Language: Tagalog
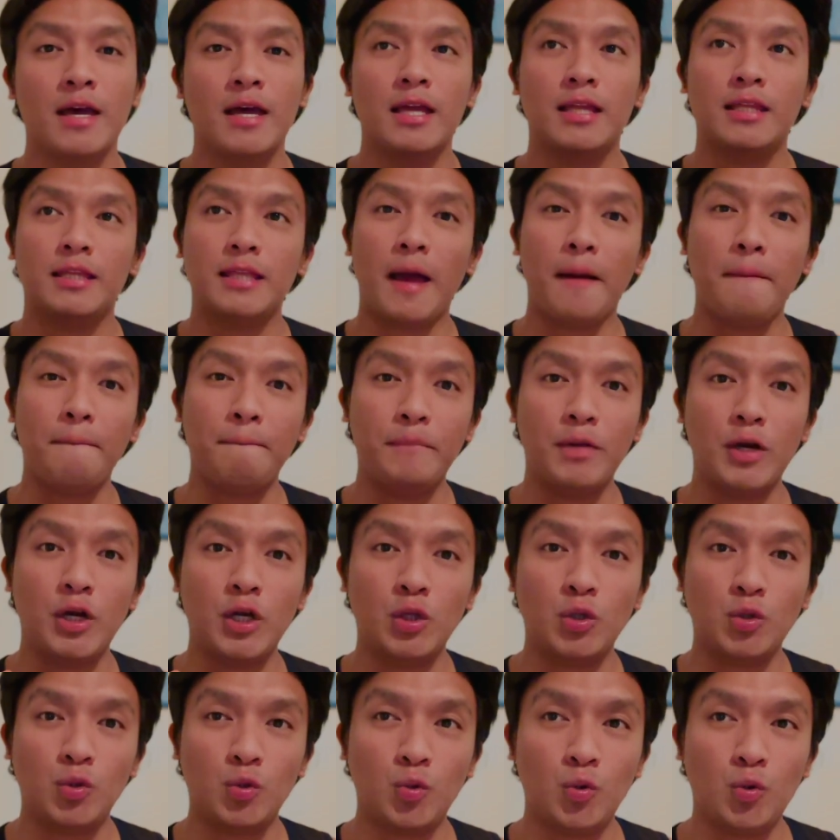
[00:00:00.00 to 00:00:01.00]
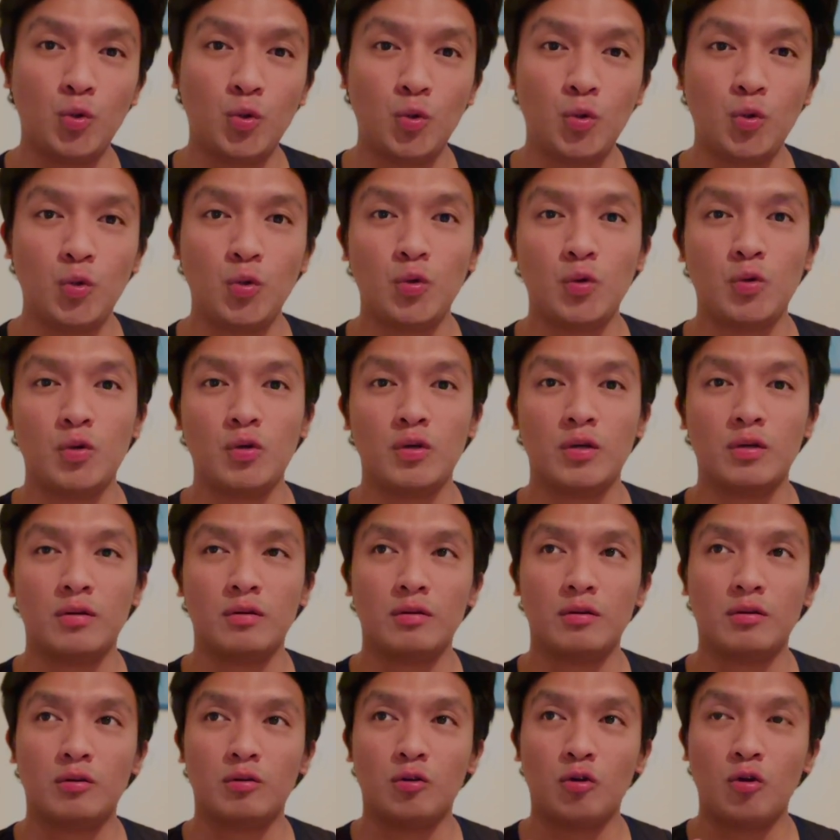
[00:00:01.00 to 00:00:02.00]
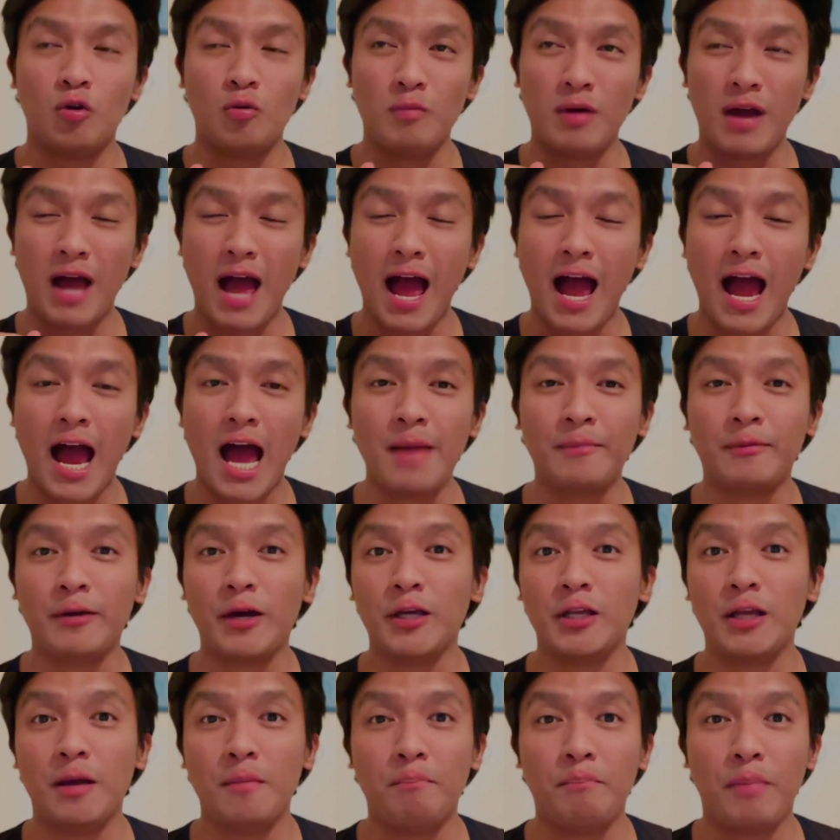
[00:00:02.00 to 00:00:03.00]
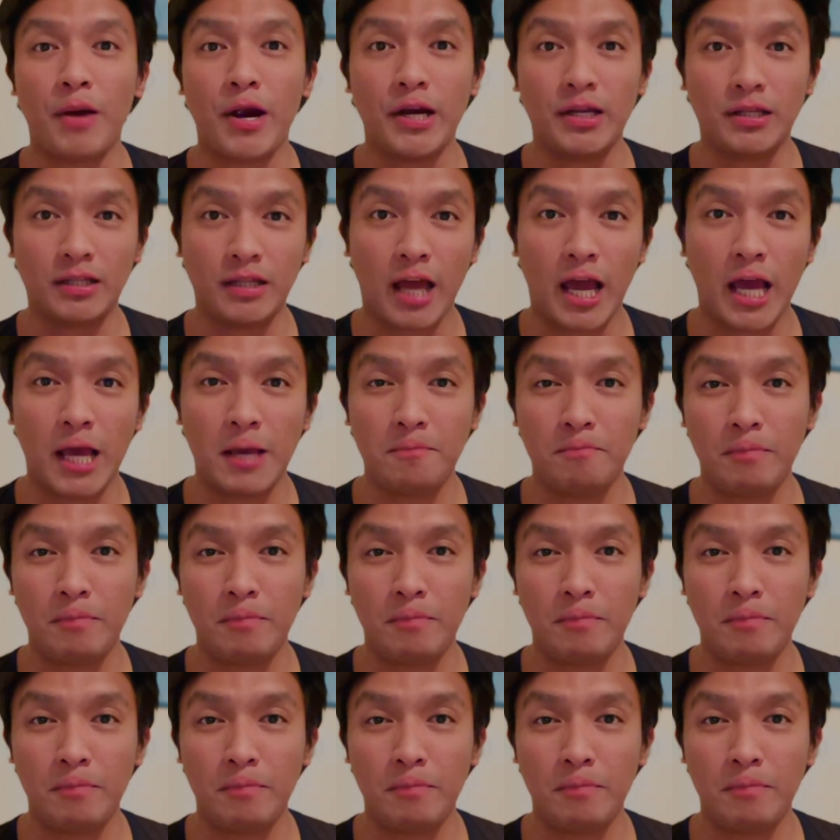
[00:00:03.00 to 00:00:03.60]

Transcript: Number two, kung makakahanap kayo ng part-time,